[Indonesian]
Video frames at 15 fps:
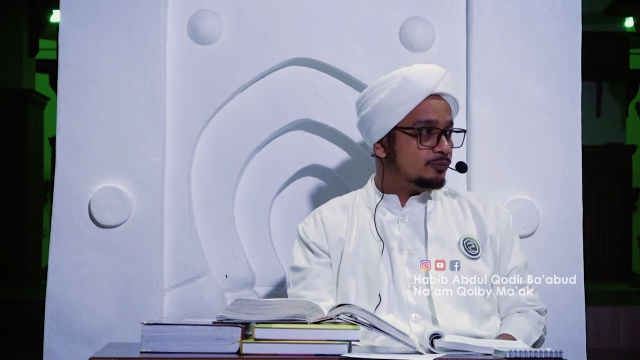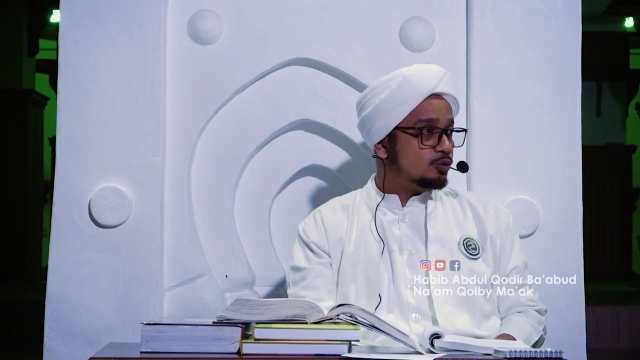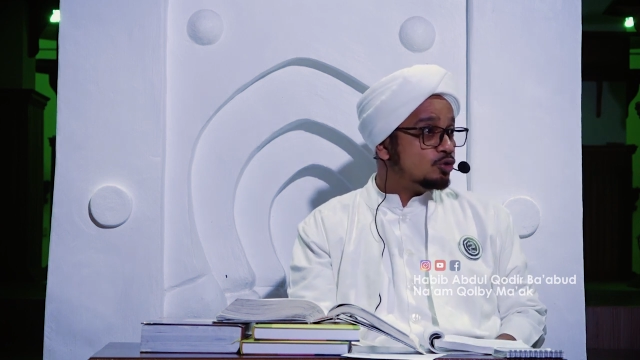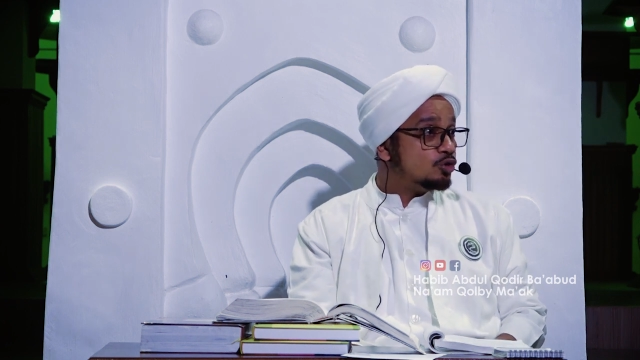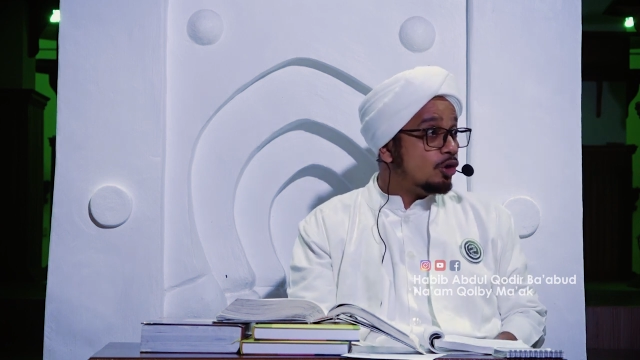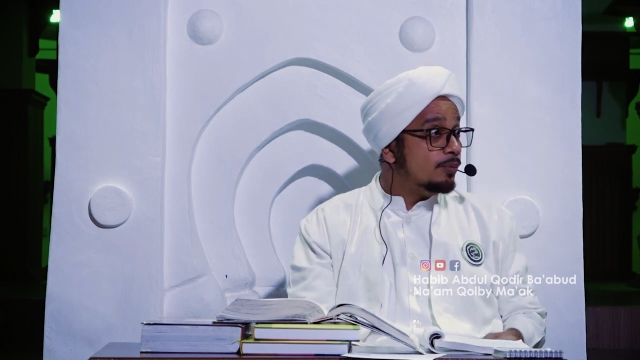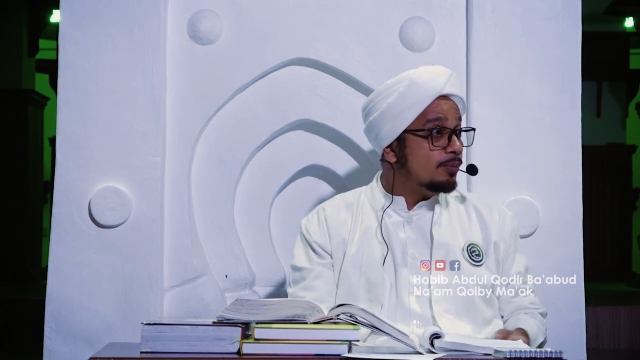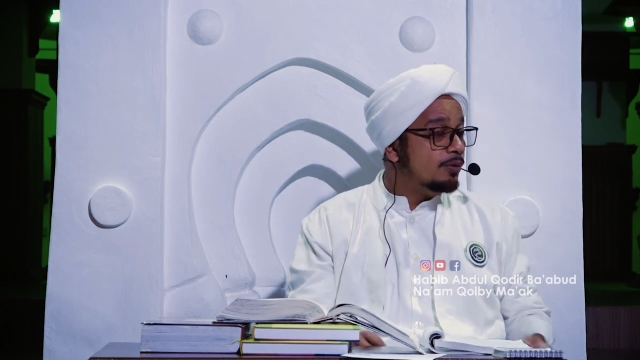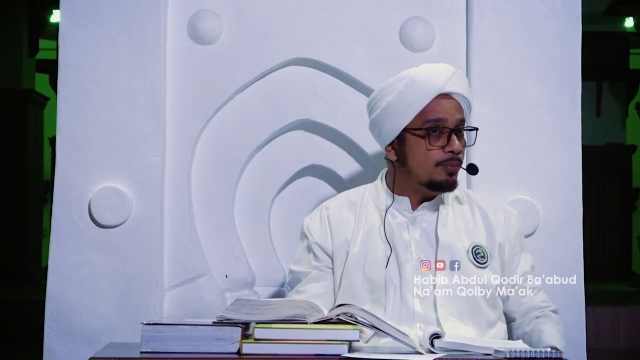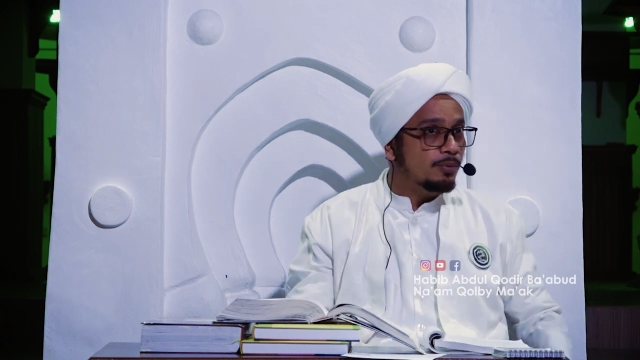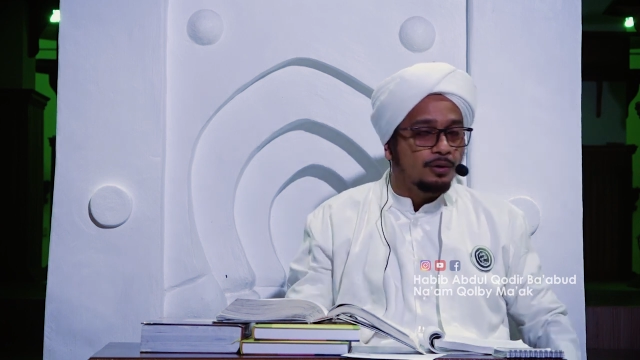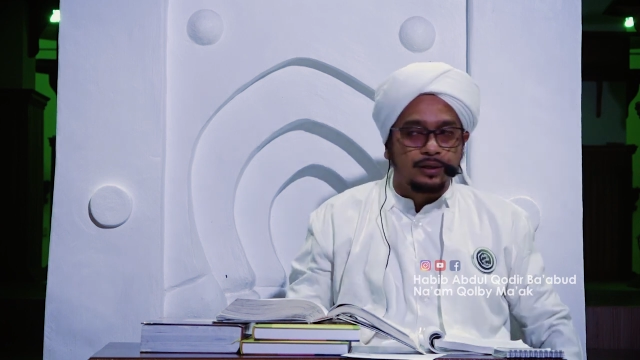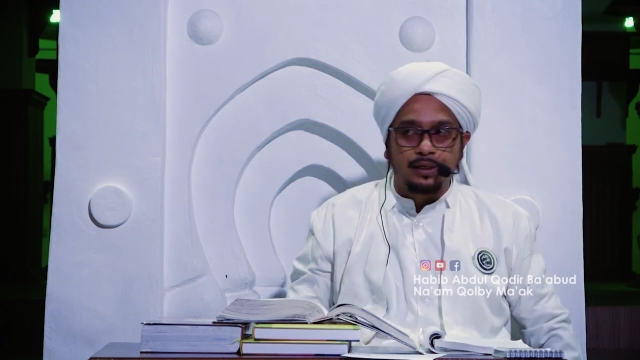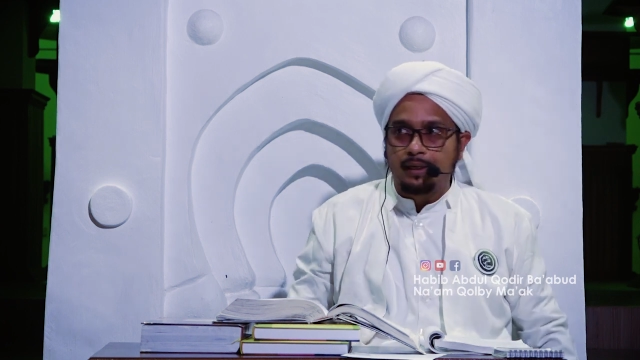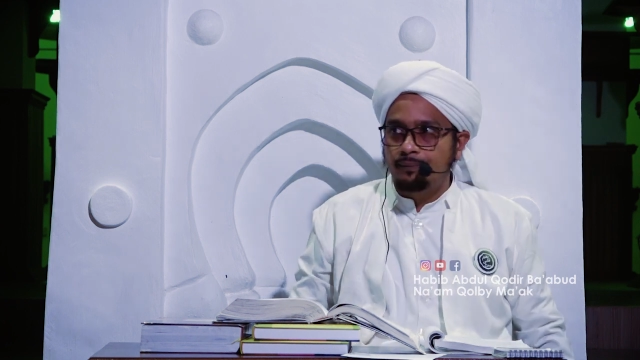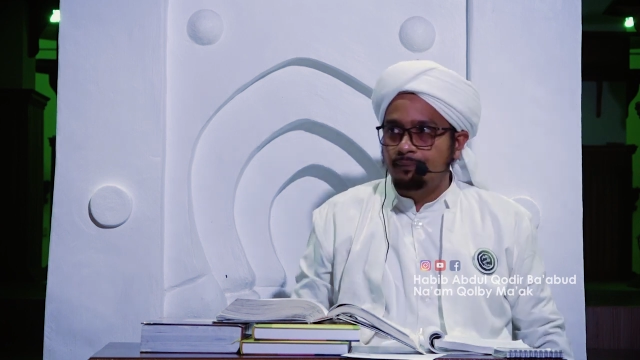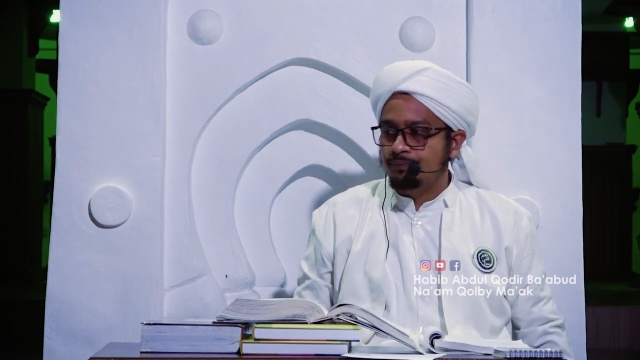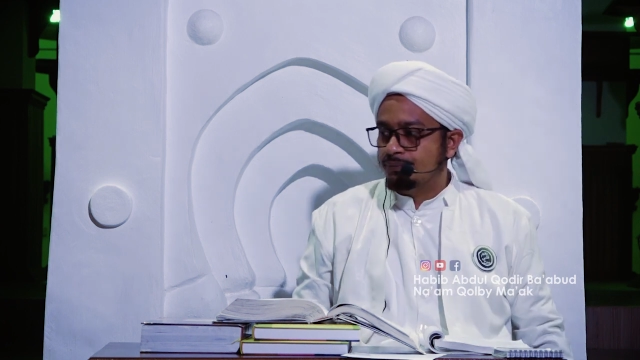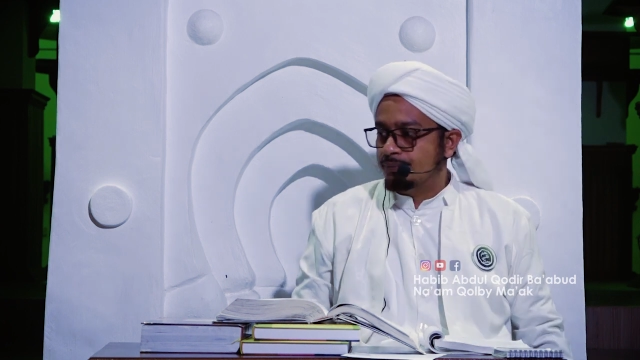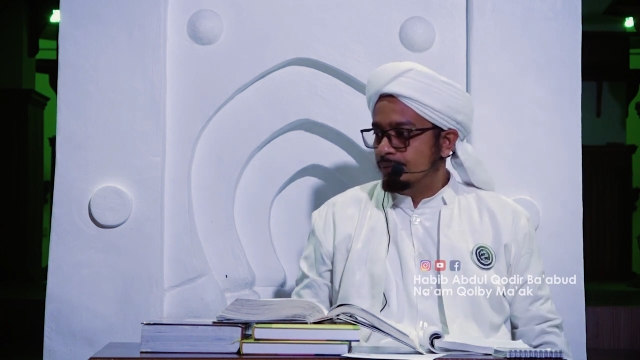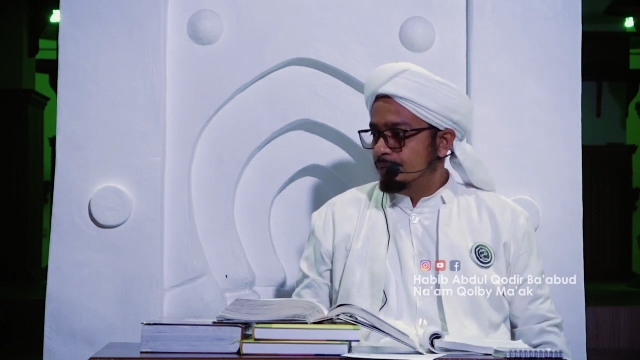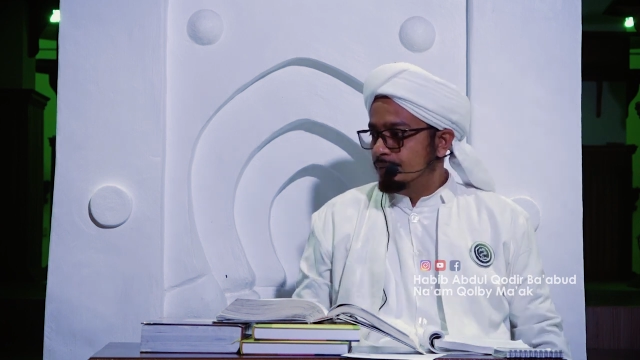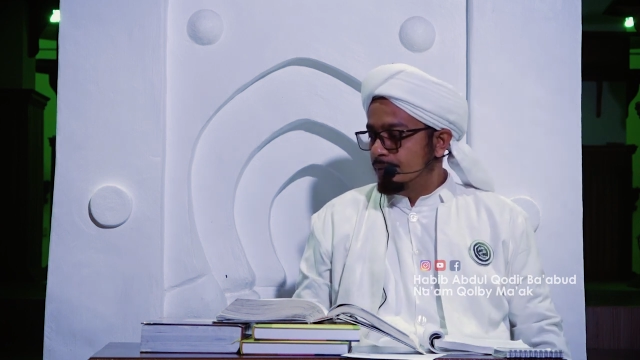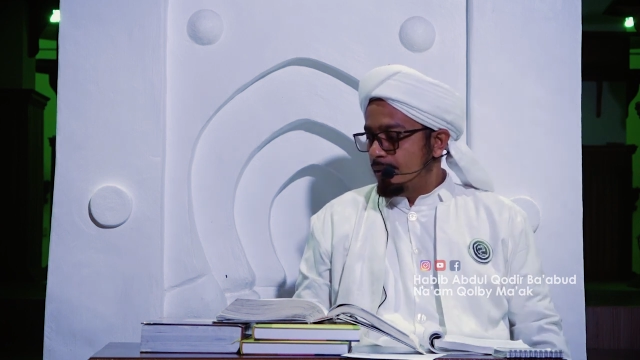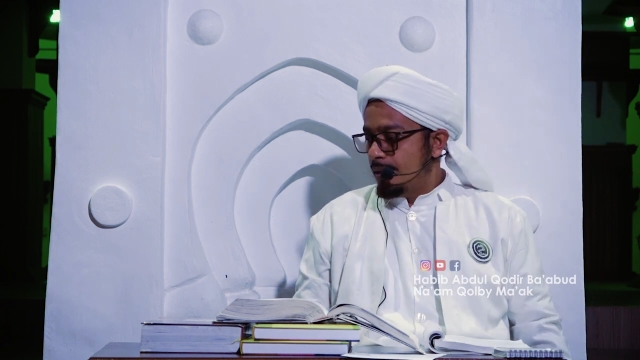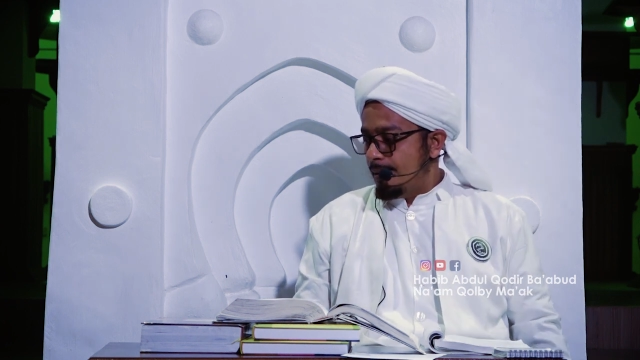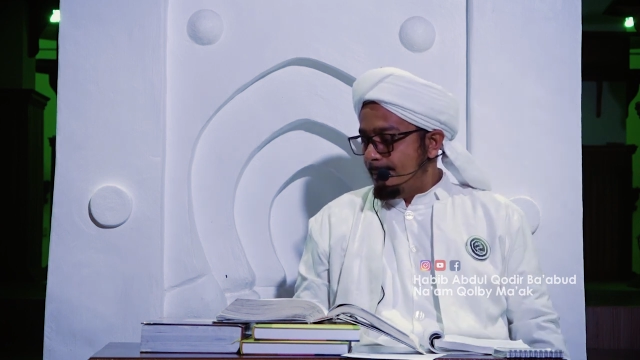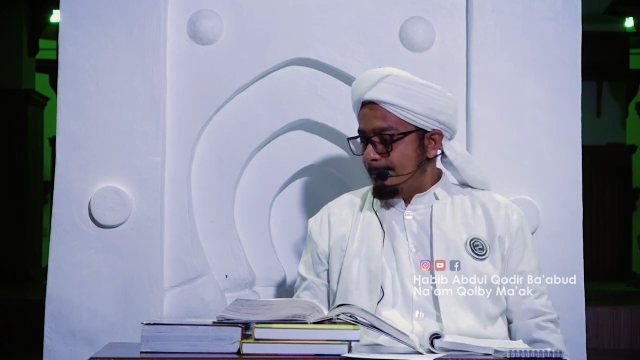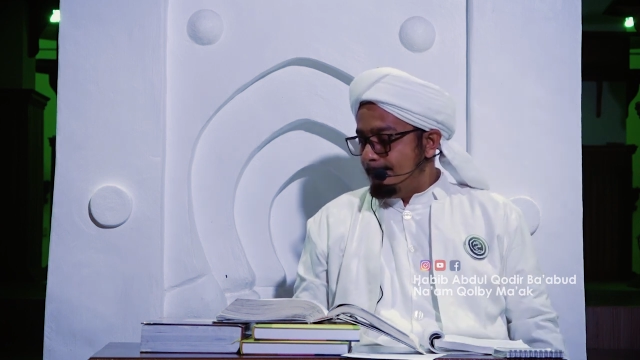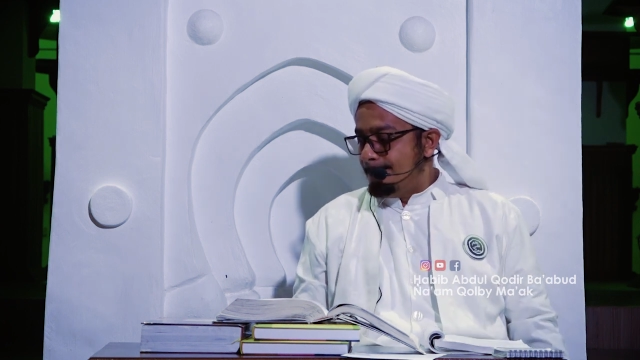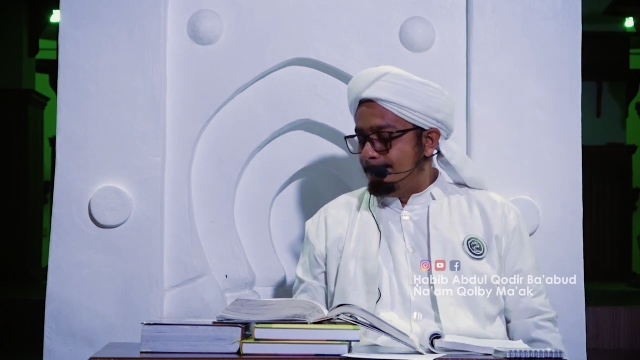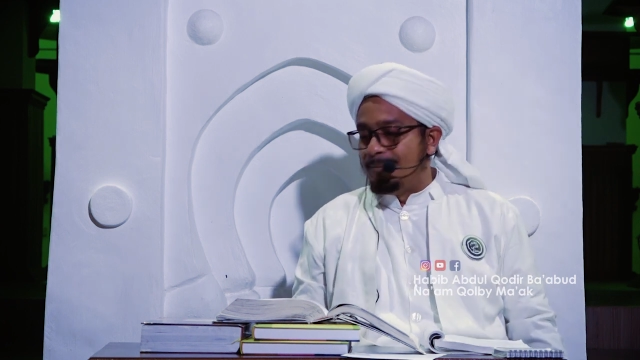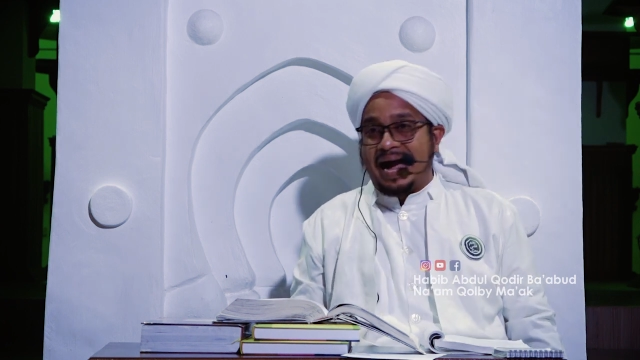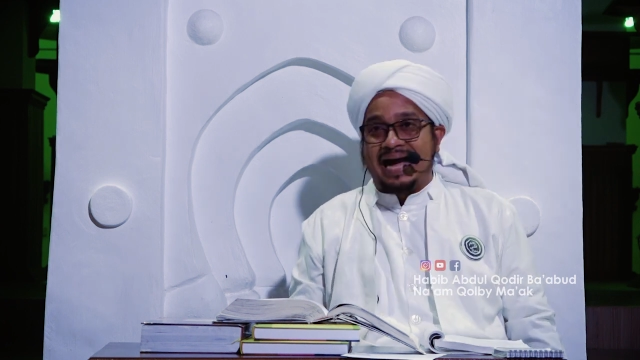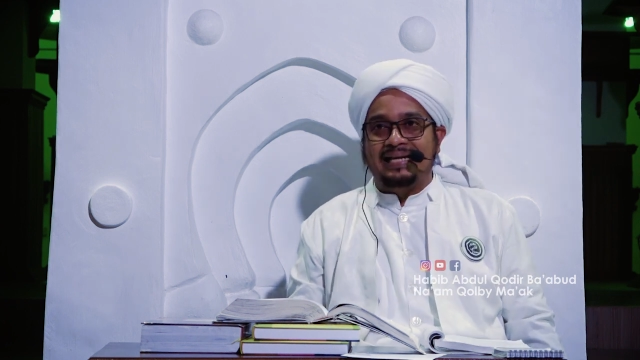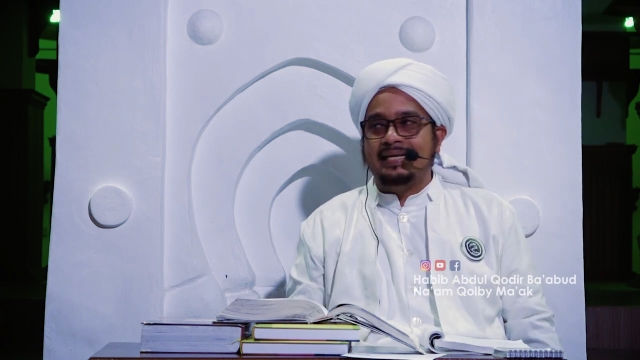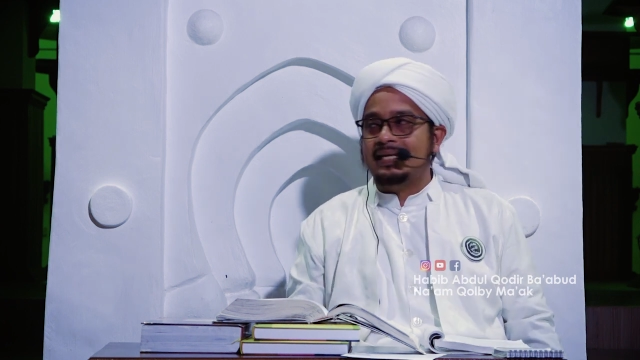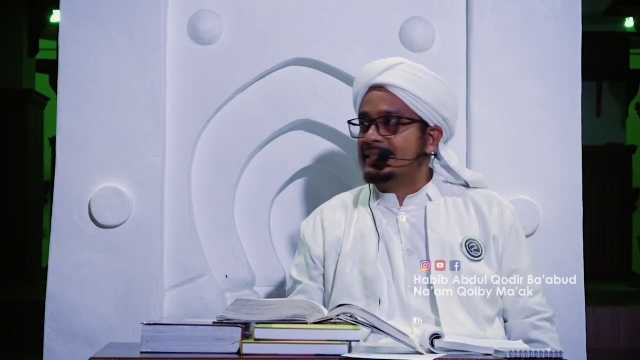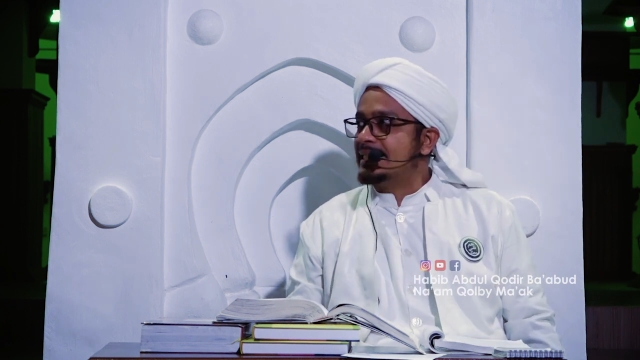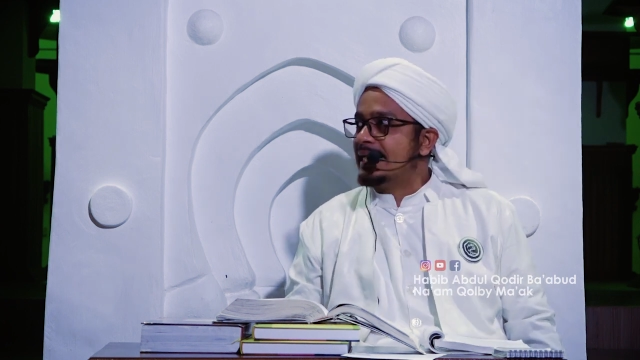Sahibul Bughya, banyak